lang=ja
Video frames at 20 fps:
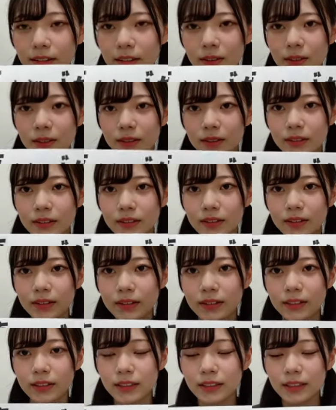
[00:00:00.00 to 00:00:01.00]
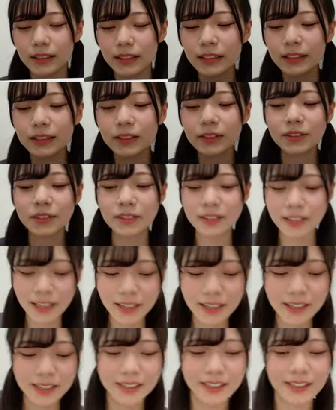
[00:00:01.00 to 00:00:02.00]
そうイントロ
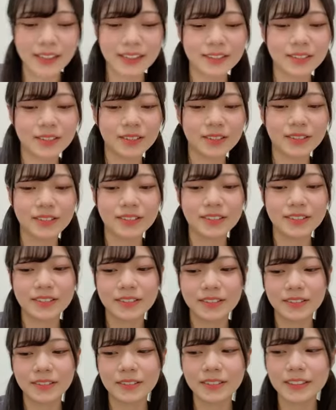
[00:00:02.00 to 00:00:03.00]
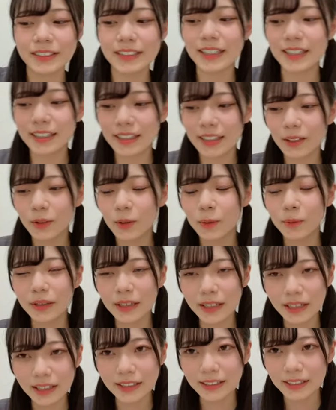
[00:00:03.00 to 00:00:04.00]
があの振りがね
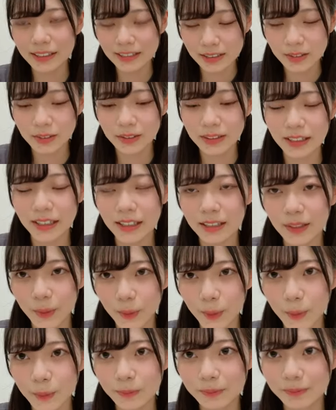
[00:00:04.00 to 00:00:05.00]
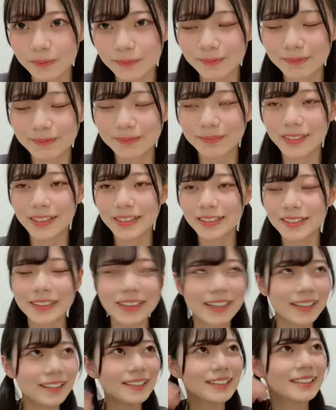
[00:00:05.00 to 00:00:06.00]
細かいんですよ意外とそ
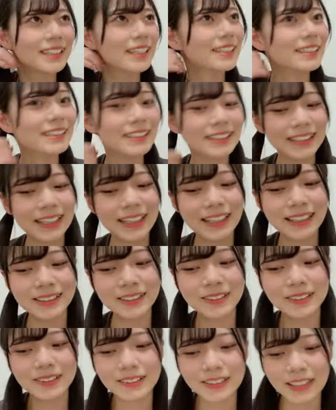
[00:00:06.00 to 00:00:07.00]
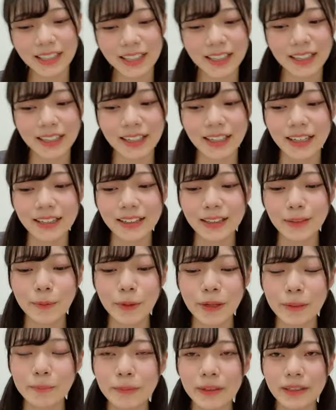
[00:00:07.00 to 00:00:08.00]
れが苦戦した曲でで
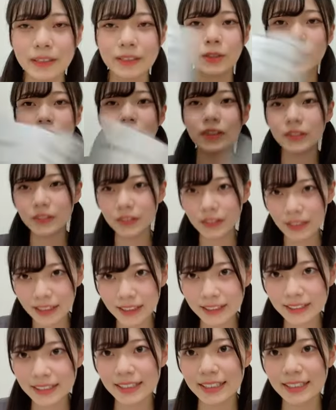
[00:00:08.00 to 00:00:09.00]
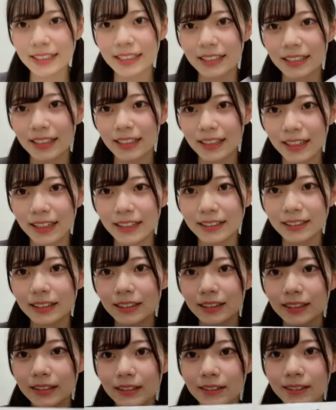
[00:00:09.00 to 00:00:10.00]
もやっぱ曲が好きだから
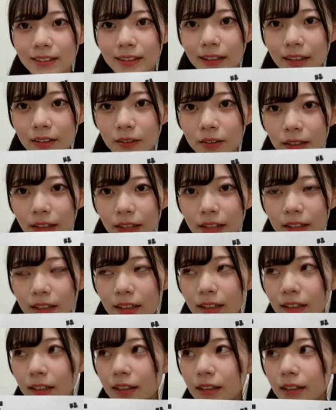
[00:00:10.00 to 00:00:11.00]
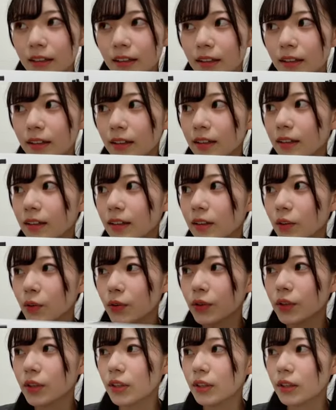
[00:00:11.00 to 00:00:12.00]
あのね
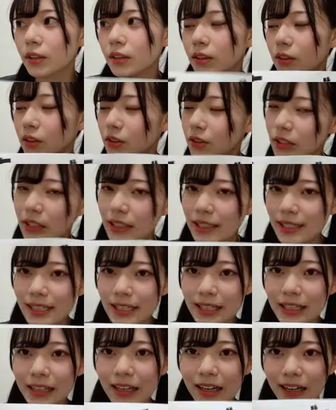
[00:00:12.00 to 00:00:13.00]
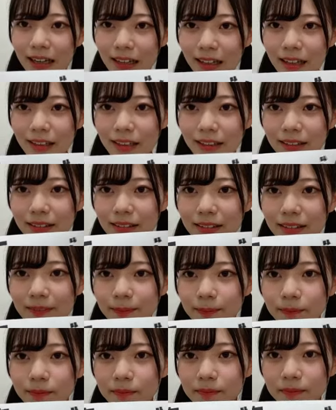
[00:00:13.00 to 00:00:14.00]
この曲が好きだから
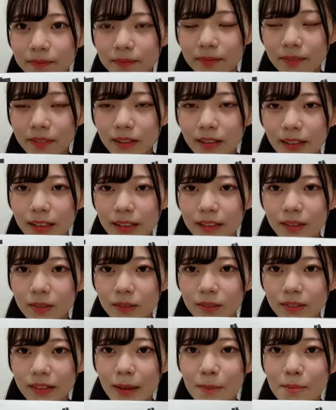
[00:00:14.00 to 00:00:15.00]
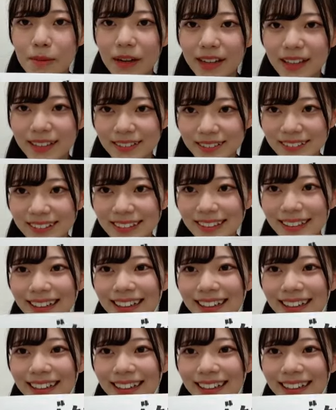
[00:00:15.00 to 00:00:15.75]
頑張れる